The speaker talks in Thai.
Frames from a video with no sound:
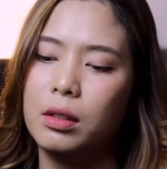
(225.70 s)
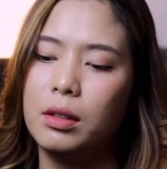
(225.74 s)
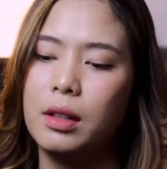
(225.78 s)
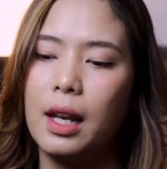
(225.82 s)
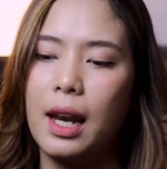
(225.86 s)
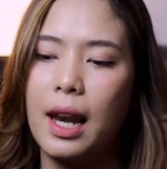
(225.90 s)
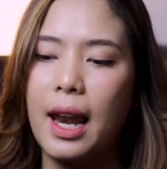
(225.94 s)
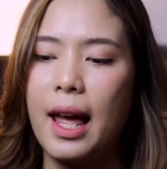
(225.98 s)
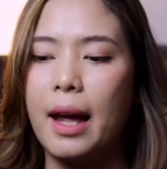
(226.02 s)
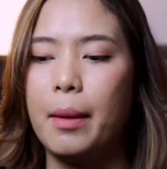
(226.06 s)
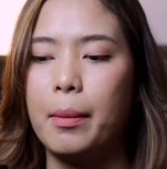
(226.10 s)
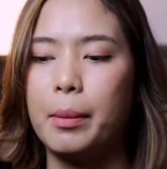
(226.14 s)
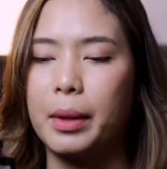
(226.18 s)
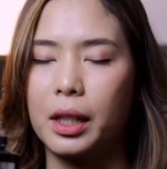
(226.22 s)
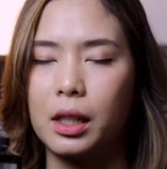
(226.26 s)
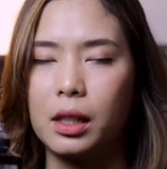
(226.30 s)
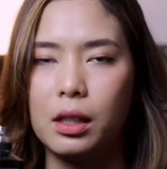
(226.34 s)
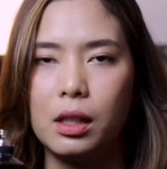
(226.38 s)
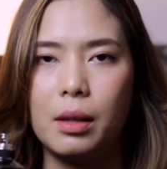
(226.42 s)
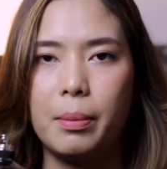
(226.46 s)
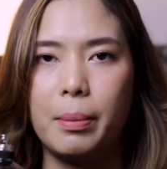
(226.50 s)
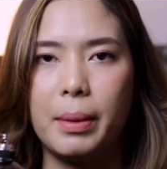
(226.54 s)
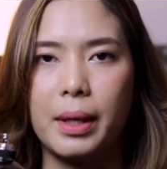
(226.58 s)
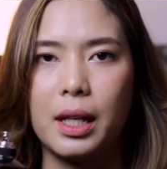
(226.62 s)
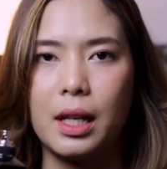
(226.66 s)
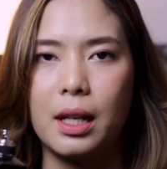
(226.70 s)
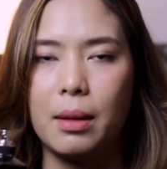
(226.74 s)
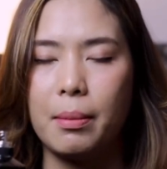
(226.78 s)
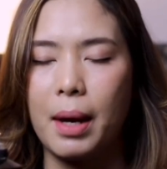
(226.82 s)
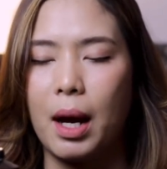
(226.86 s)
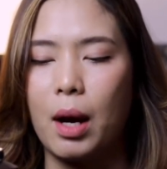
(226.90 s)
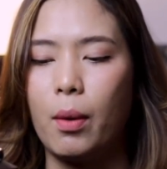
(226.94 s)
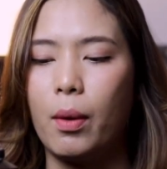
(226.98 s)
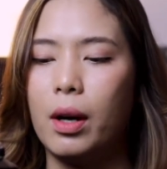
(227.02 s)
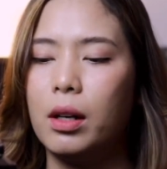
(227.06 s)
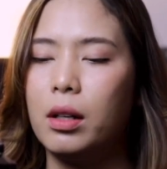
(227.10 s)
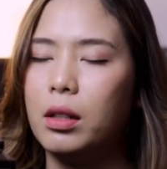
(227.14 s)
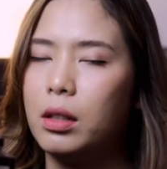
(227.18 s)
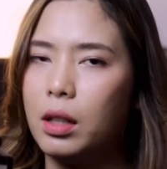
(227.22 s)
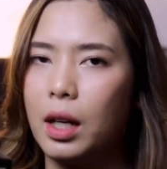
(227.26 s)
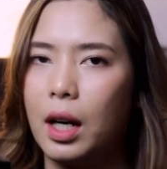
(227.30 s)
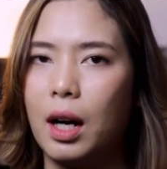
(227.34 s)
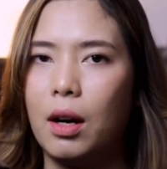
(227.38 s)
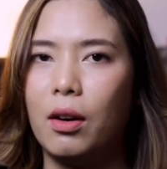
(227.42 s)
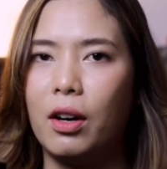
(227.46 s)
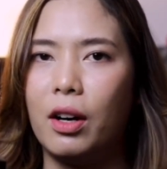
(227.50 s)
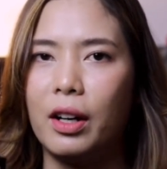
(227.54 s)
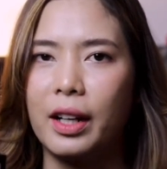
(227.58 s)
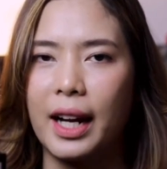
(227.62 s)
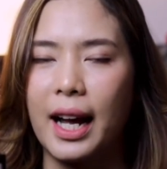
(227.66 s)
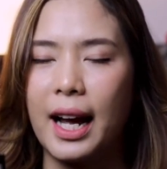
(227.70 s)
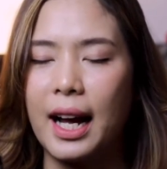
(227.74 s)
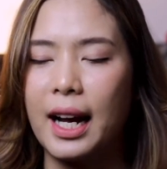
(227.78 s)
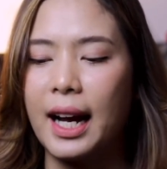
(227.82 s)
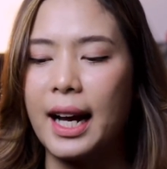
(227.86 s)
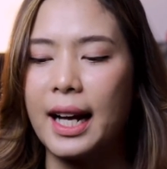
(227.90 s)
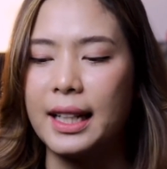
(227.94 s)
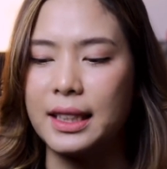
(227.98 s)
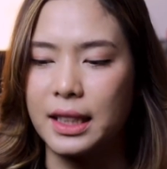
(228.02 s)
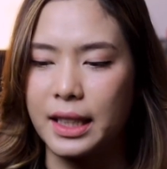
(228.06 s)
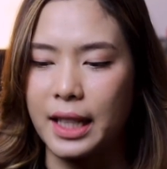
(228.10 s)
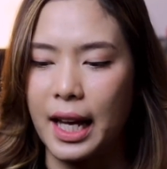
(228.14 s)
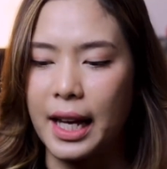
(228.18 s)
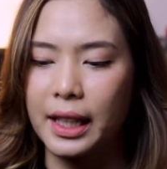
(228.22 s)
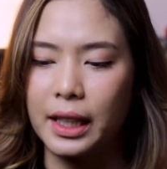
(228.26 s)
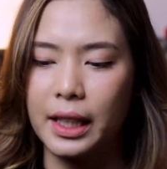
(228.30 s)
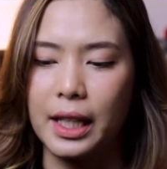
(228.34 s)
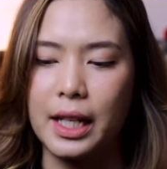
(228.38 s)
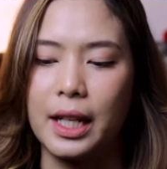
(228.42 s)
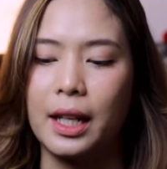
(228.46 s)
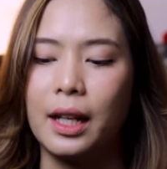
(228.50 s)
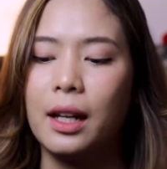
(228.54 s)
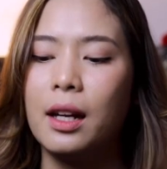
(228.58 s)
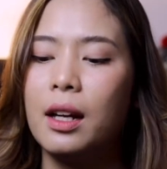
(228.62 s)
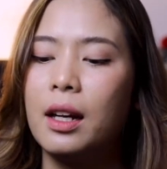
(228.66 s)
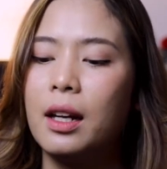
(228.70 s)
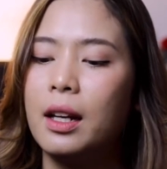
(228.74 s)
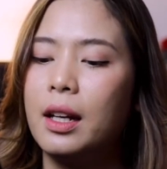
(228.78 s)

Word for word: นั่นแหละมันก็เลยเป็นที่มาว่าเออเขาค่อนข้างขัดใจติ๊ก